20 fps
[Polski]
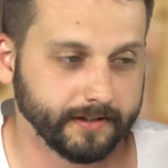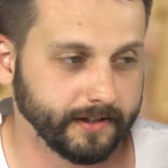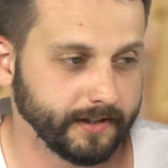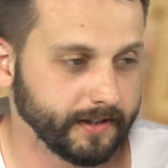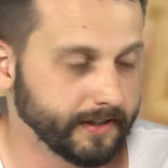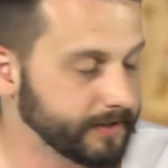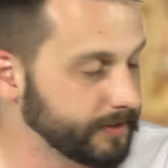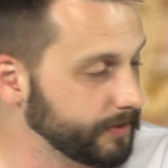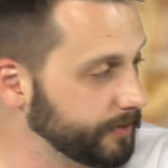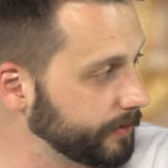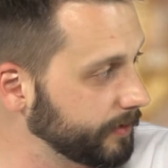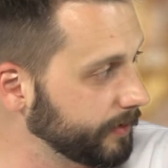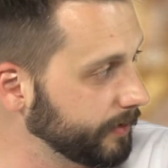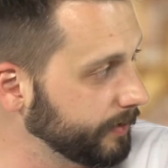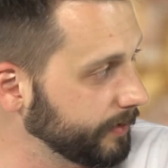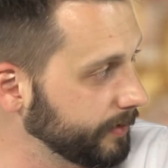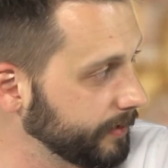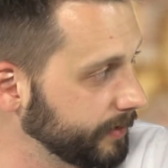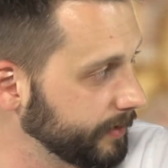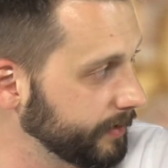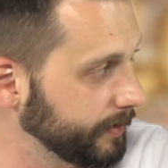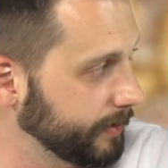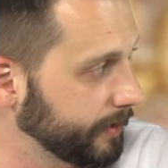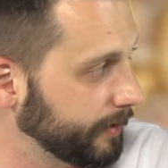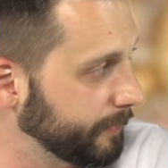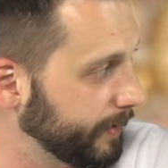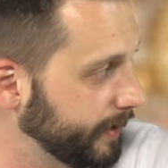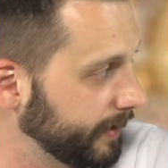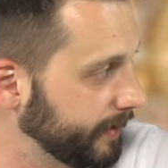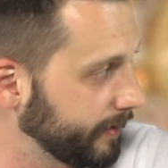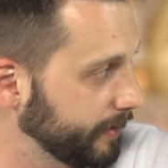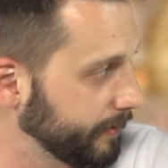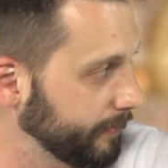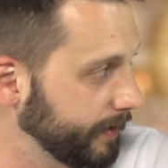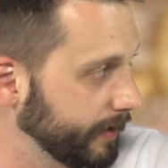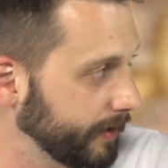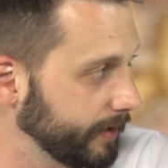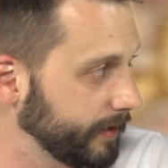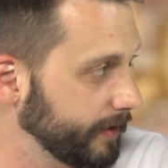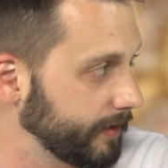Henryka Soćko i Roberta
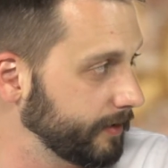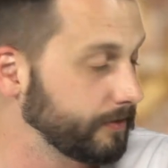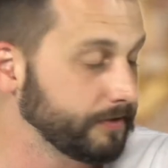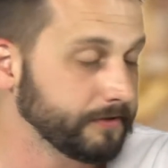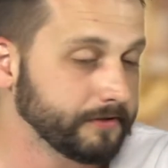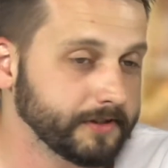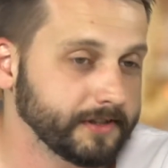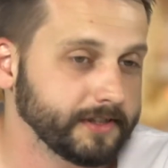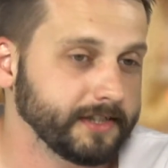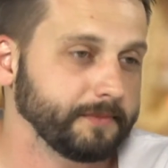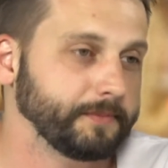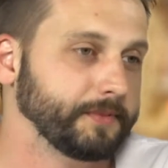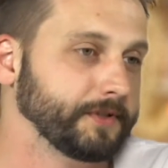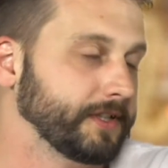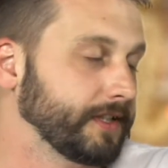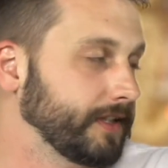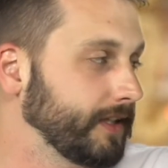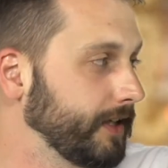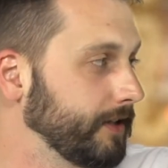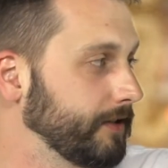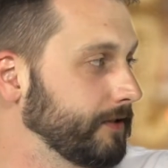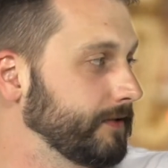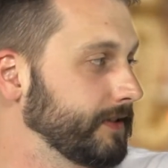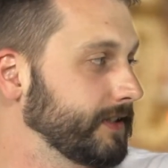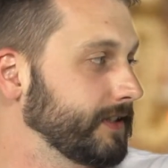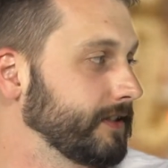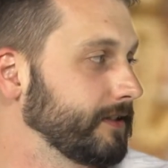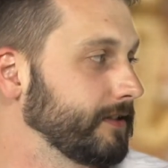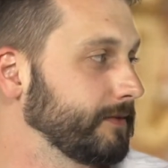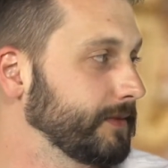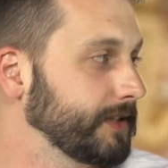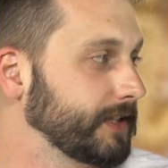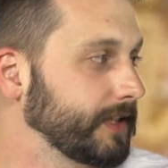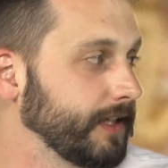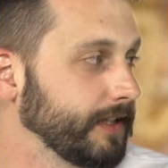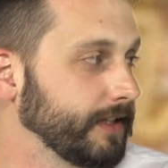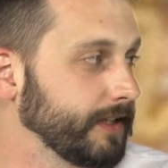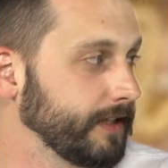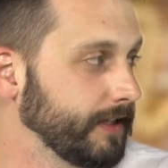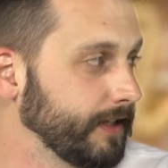Dołęgę, którzy nie posiadają własnego
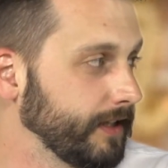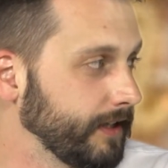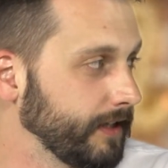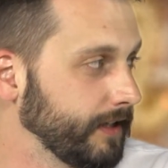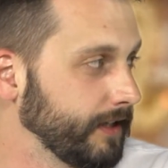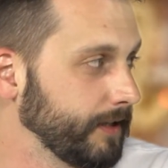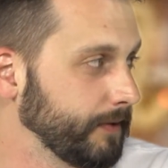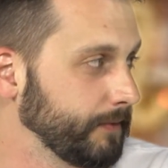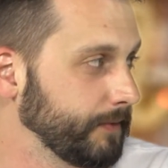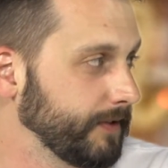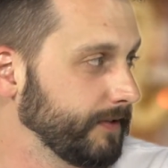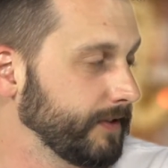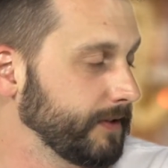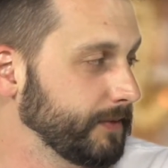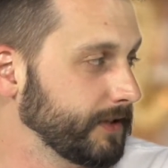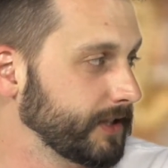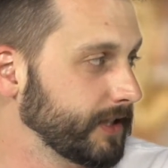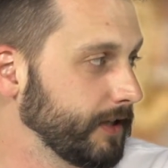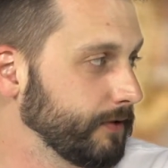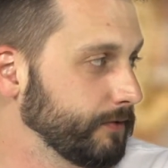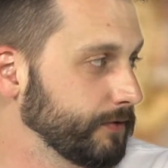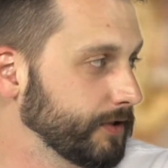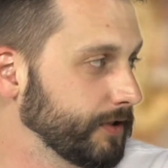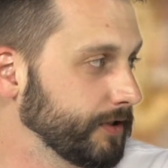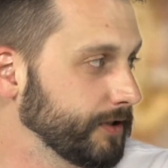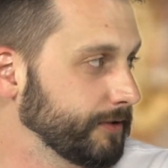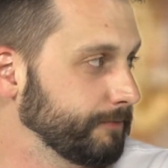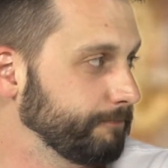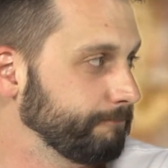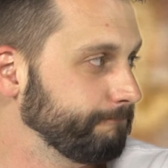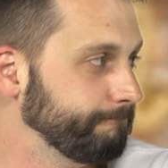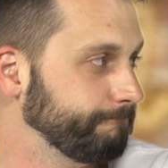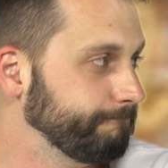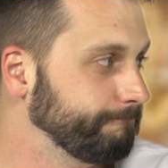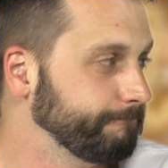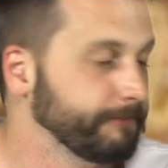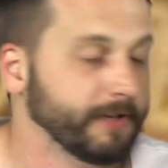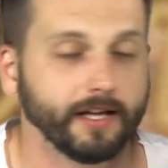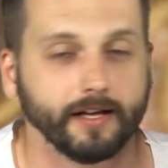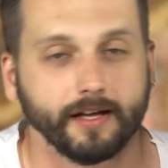mieszkania. Pewnie mieszkają u żony.
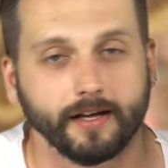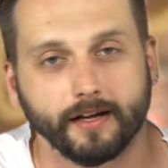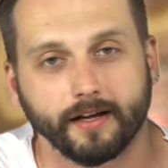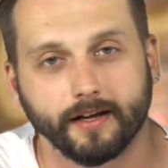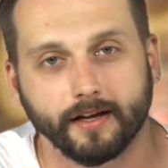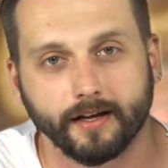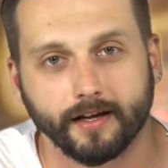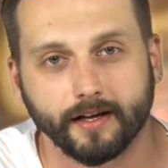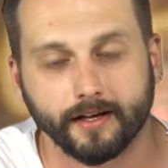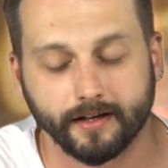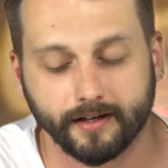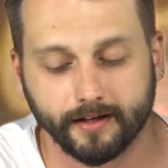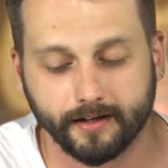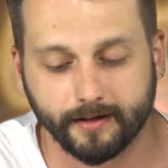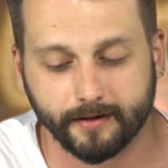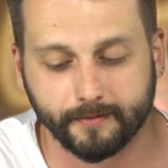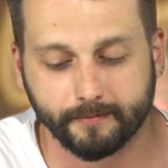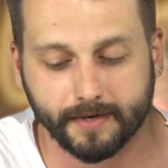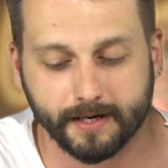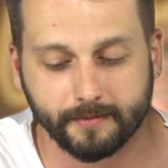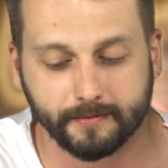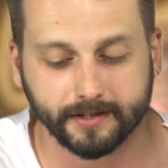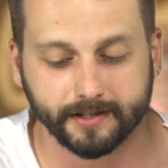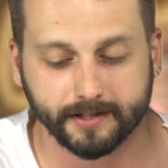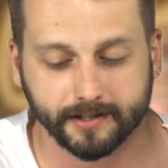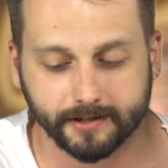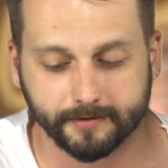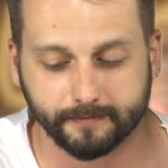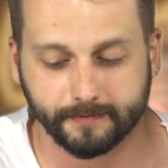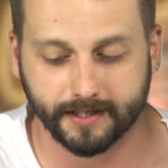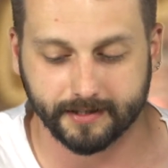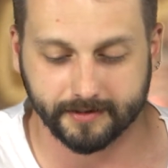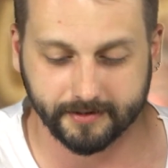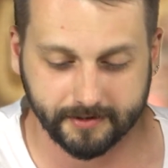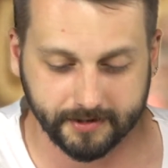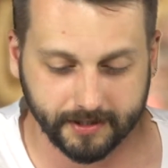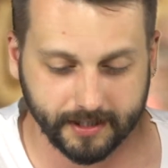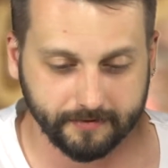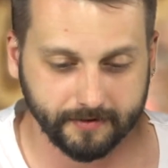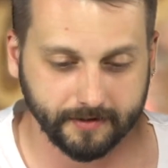Mamy też bardzo
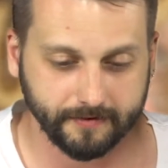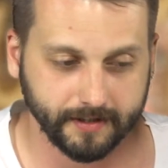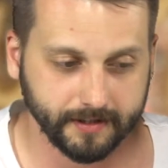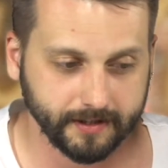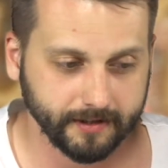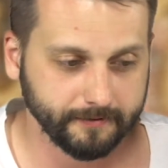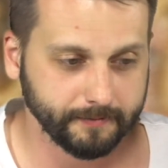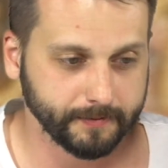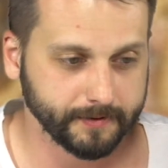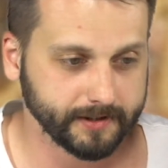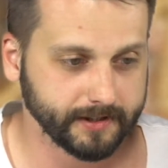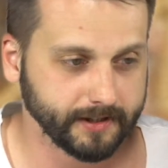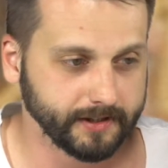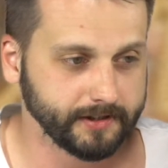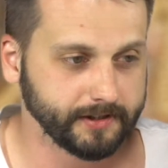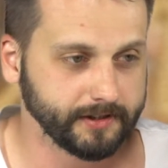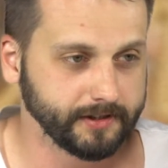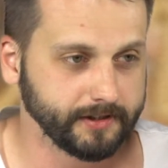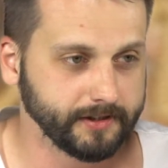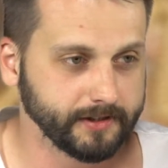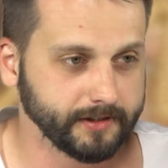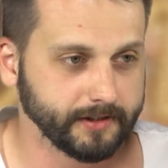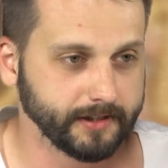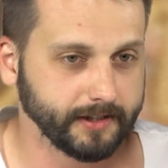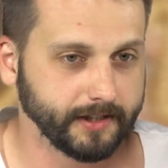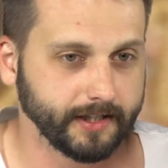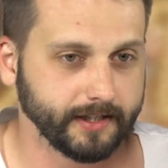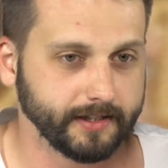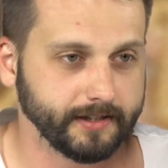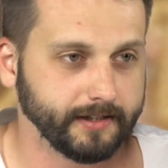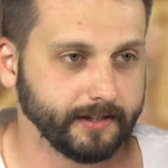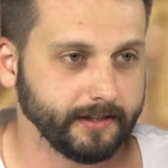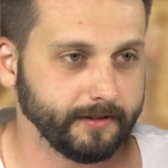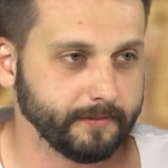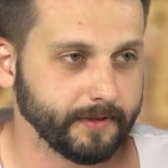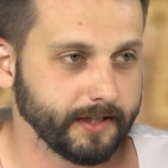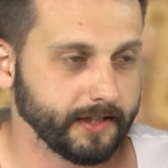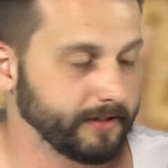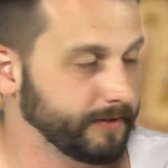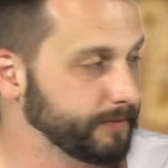ciekawy kwiatek w postaci
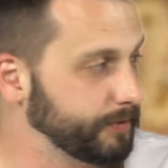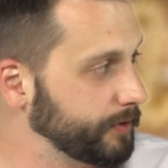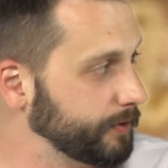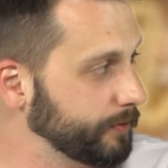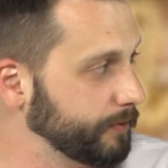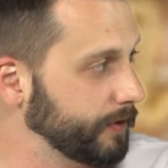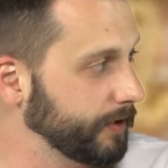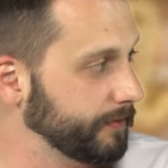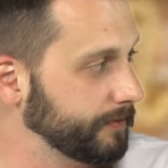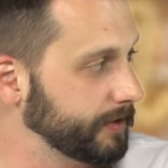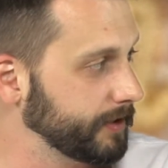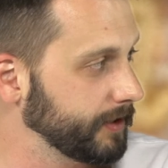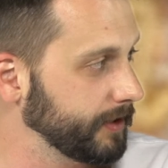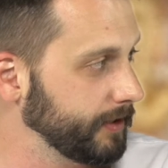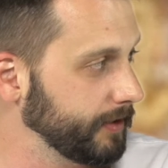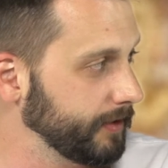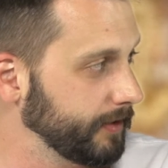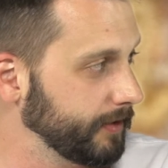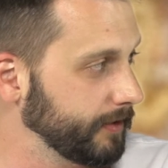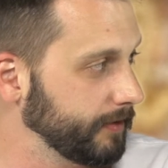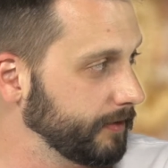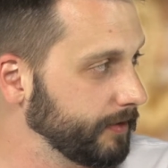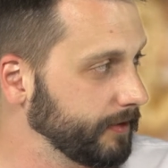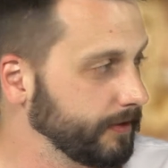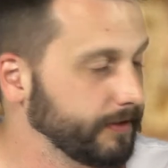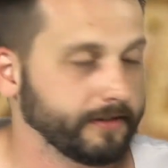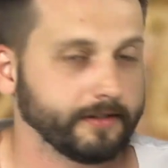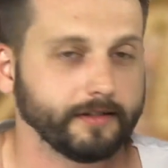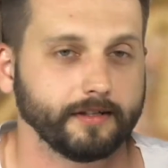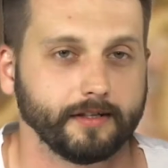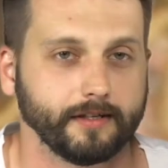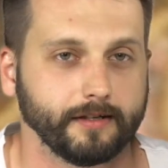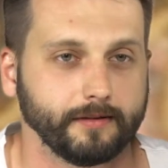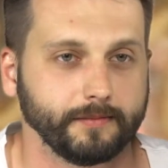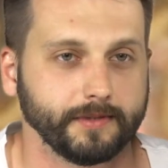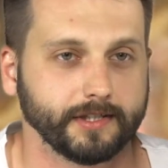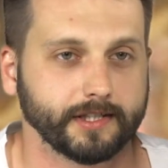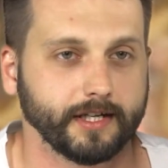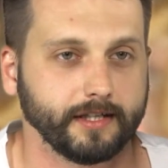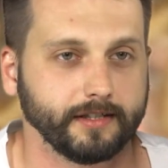radnej Marii Pszczółkowskiej,
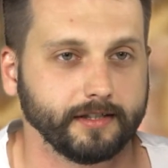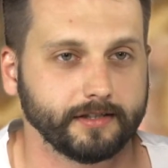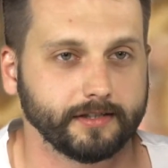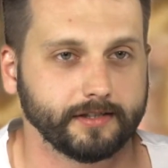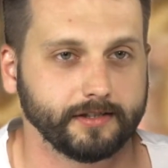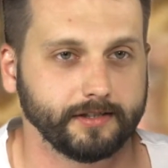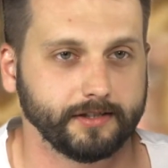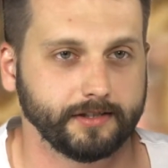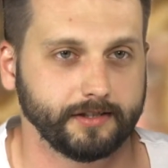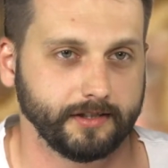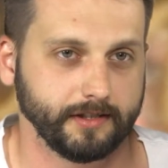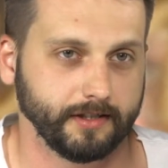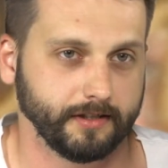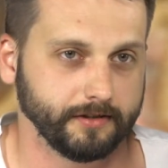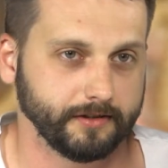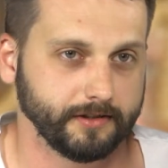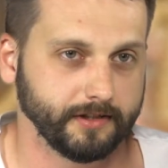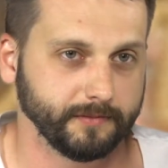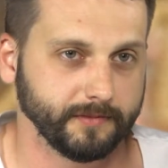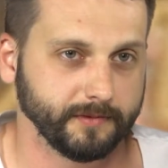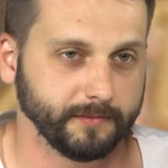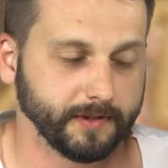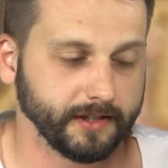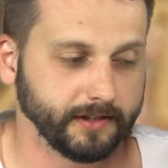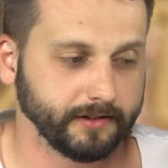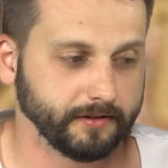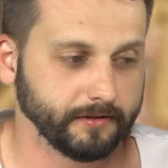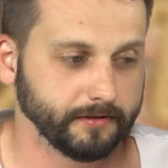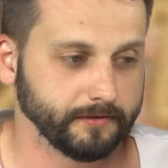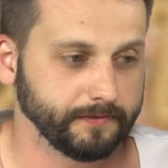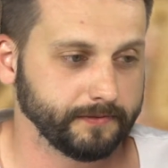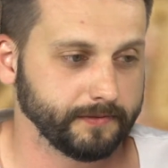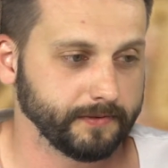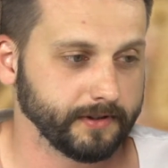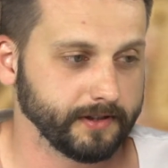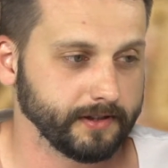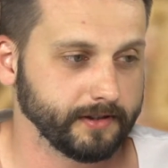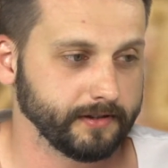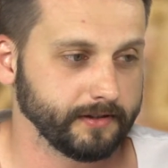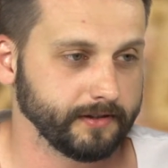Mieszkanie 38 metrów
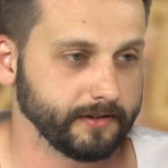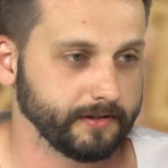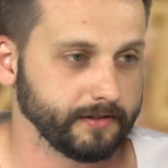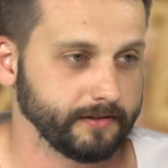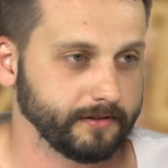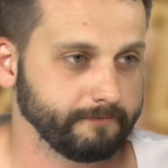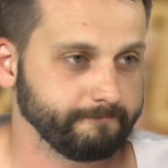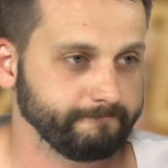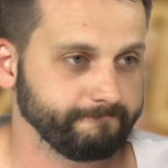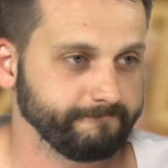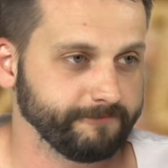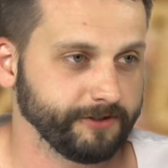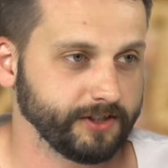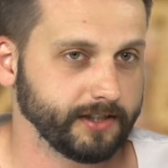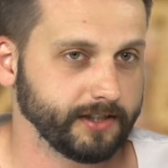y,